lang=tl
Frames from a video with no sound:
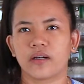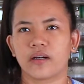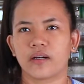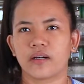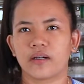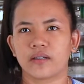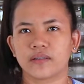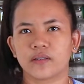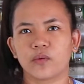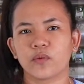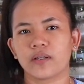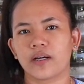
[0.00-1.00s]
uh,
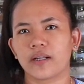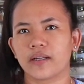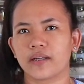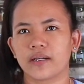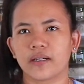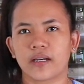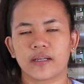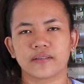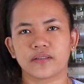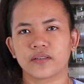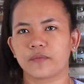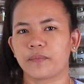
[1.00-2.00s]
sa una ka lang
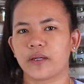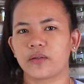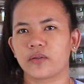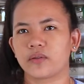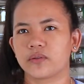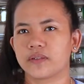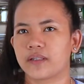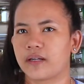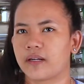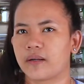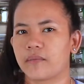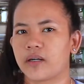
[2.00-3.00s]
gagastos pero
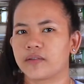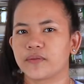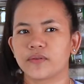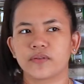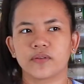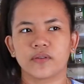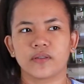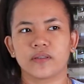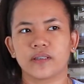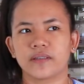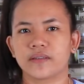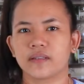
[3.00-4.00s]
sa mga susunod
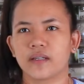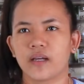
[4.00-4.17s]
is